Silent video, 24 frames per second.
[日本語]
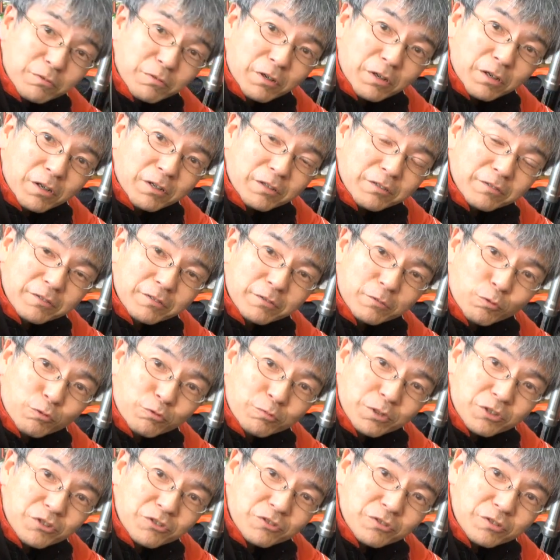は特
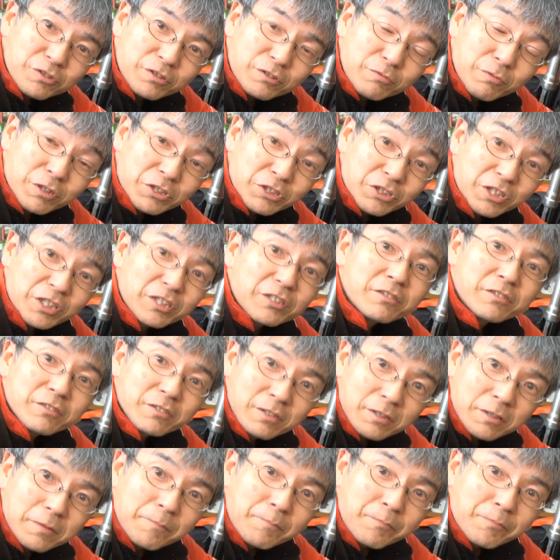別ってわけじゃない
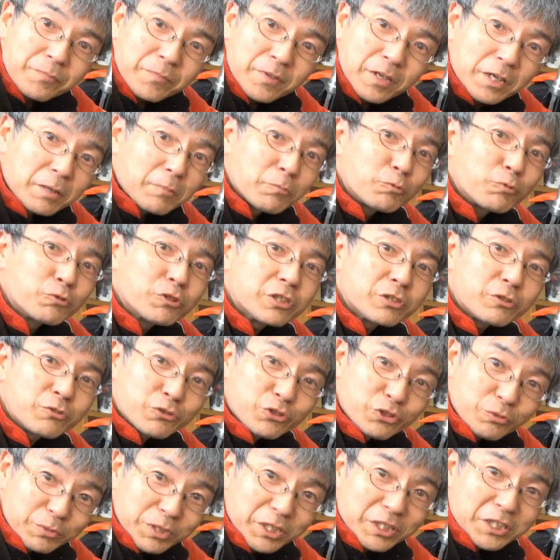あれもどちらかという
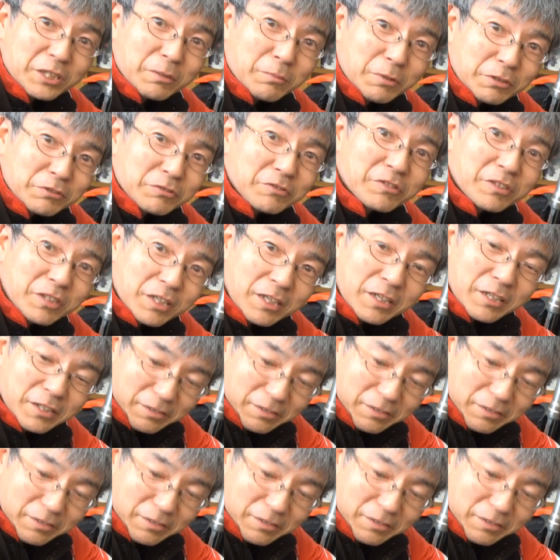と趣味的なバイクだね